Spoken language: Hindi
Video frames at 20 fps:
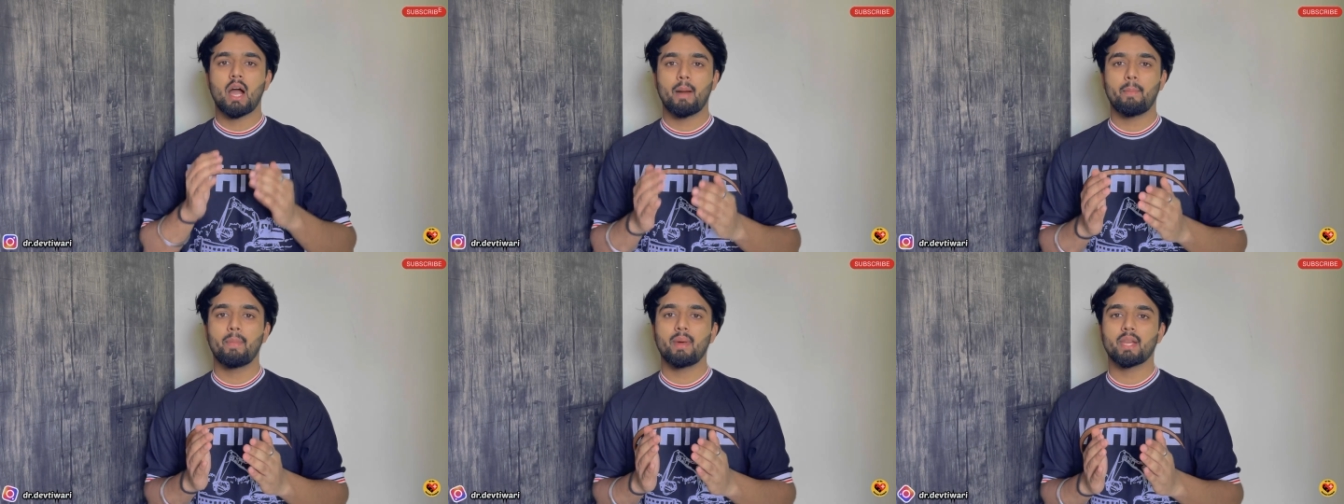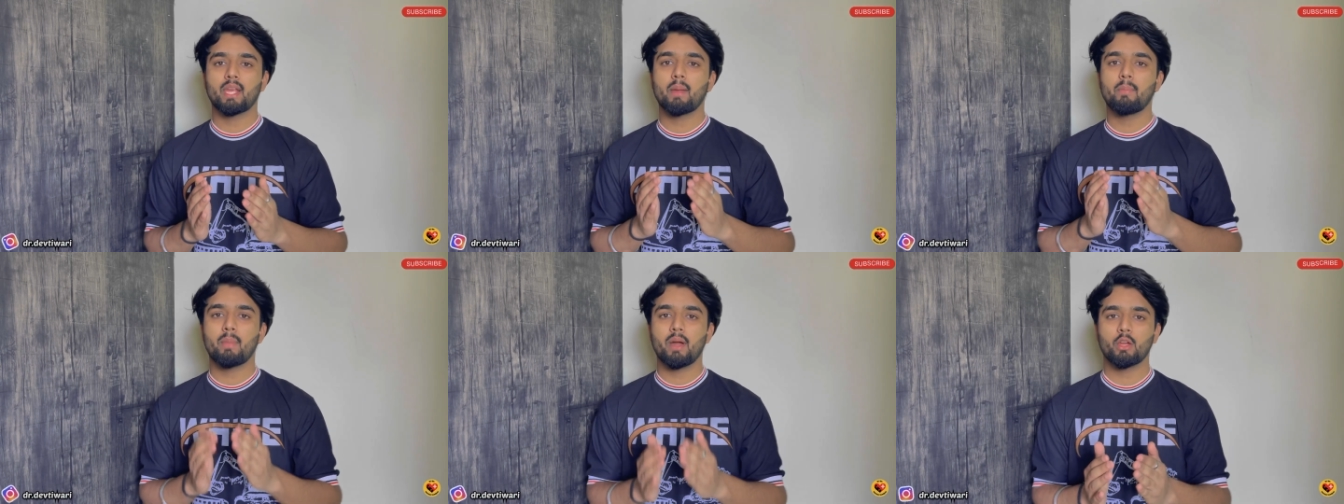आप
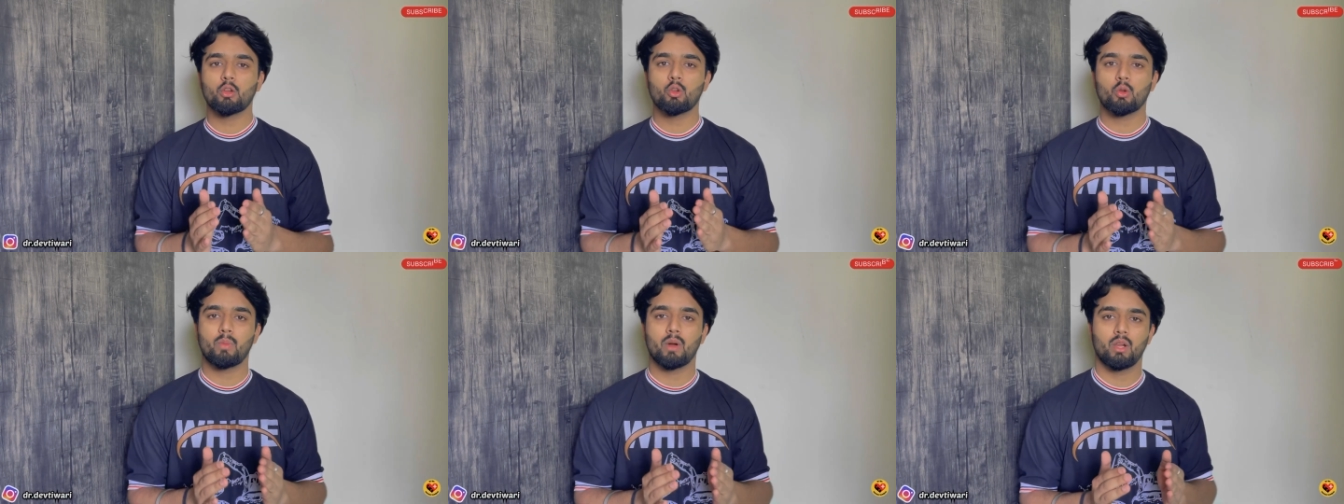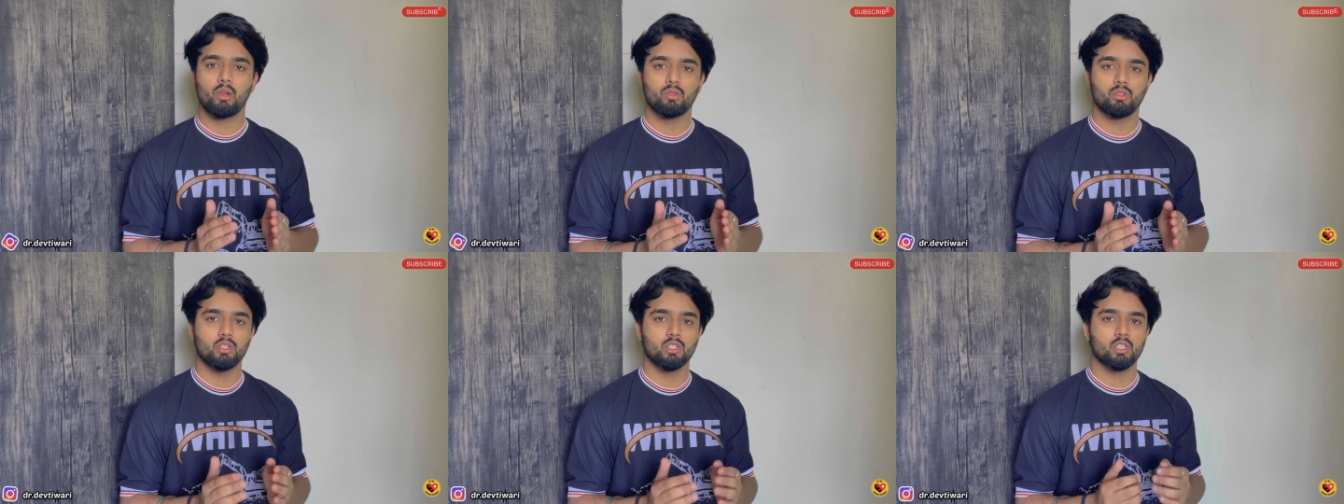बन गए
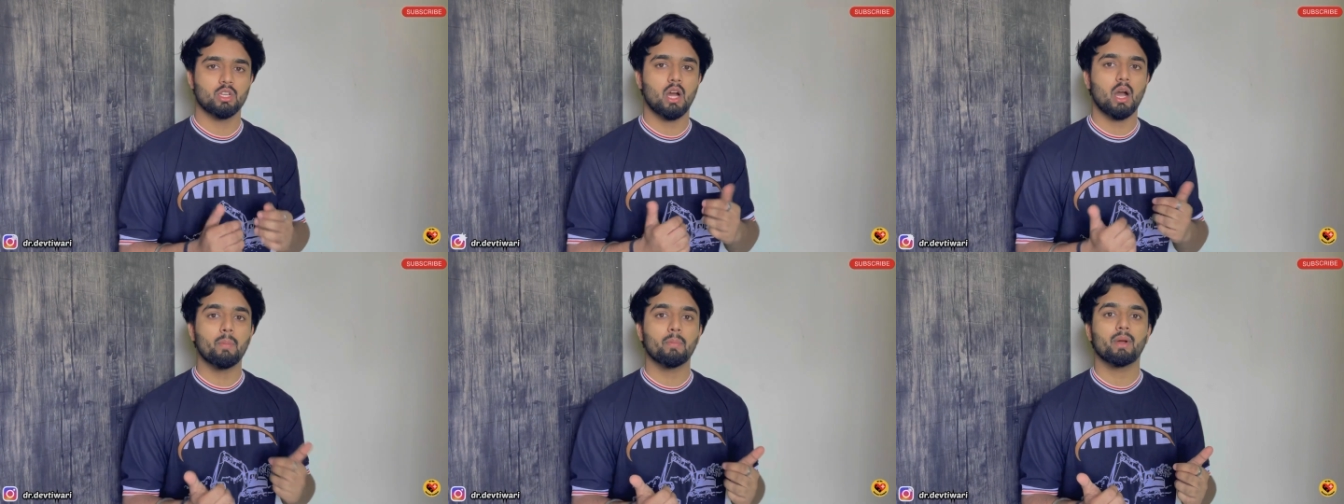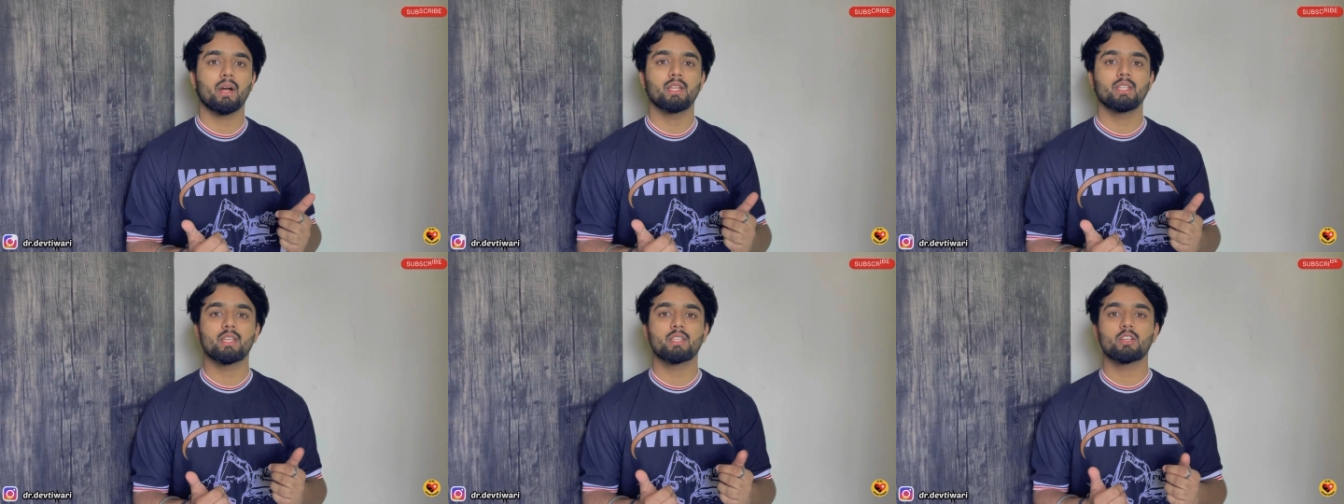माइक्रोबायोलॉजिस्ट आप
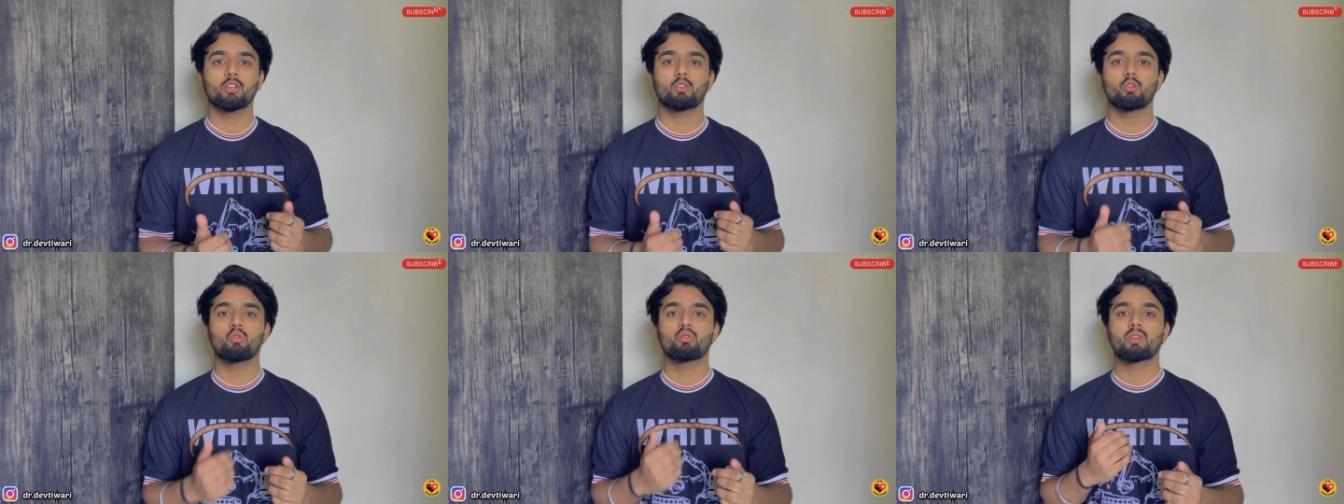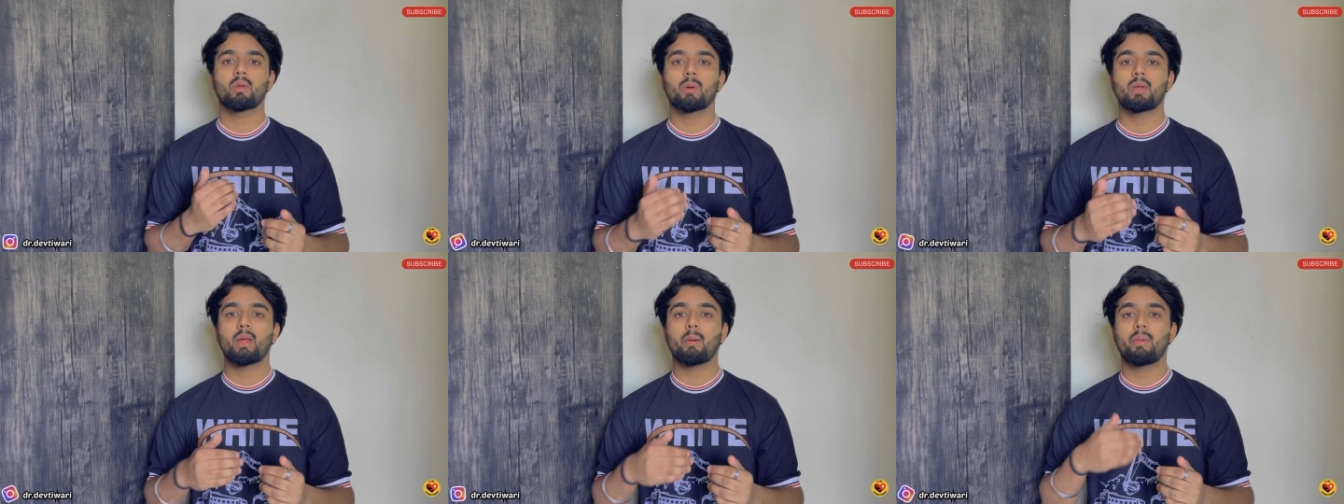कहाँ जा सकते हो
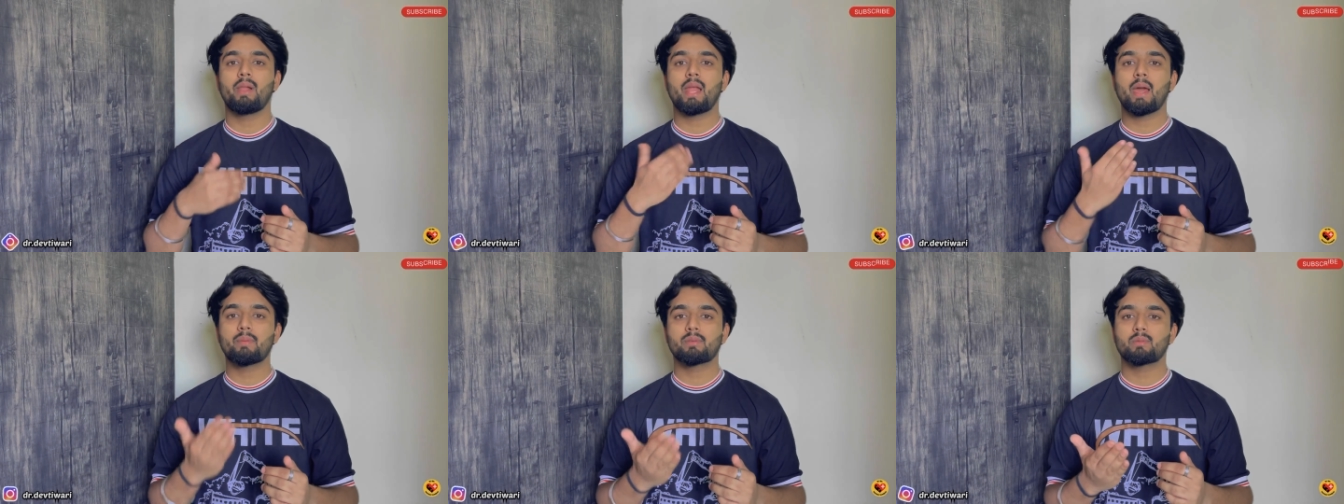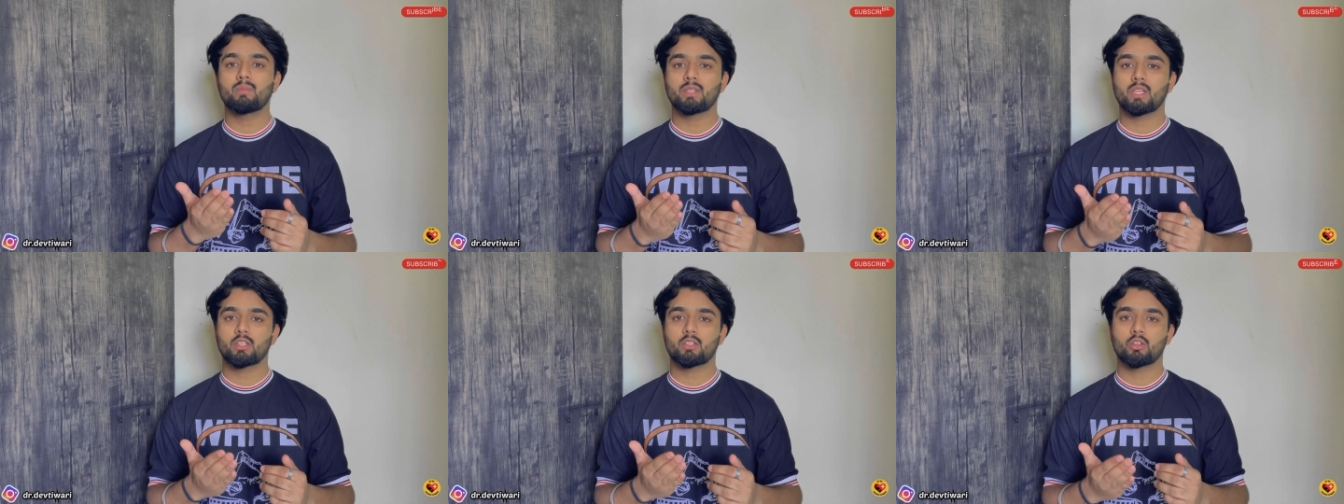उसके बाद आप
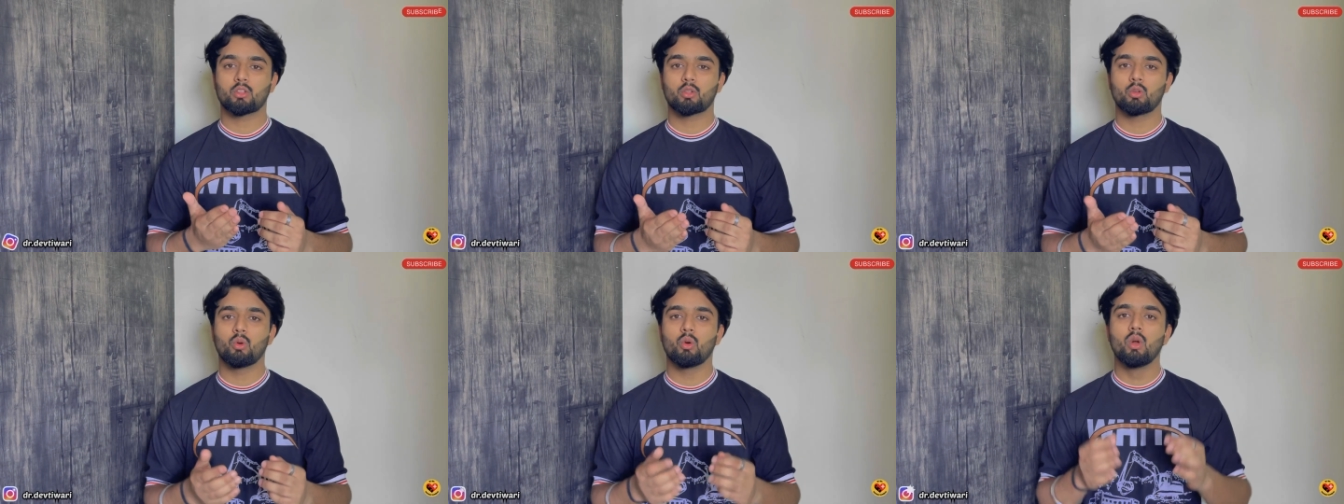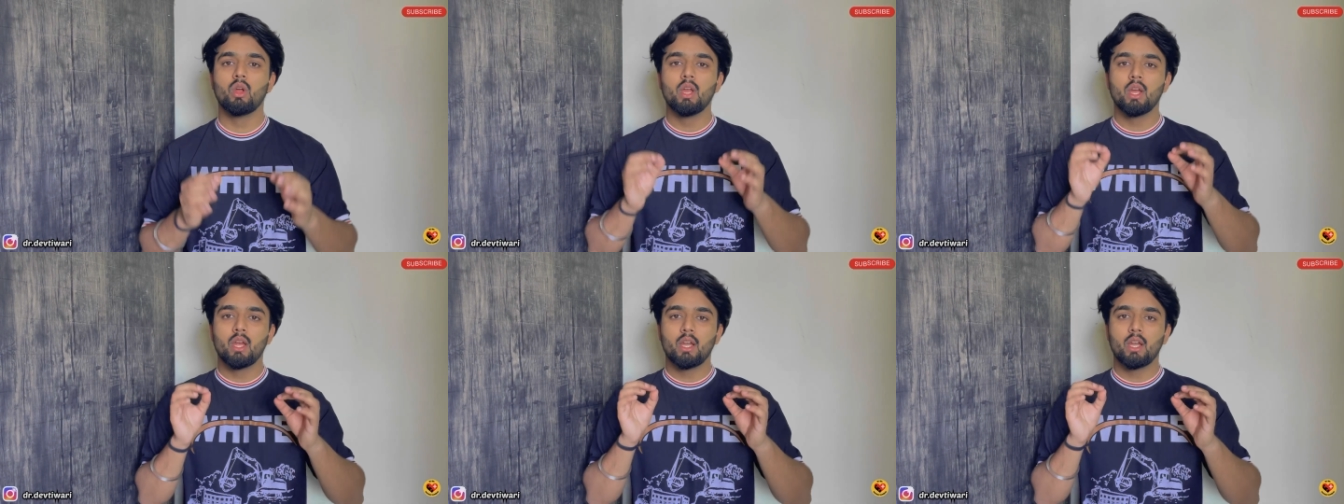लैब्स में जा सकते हो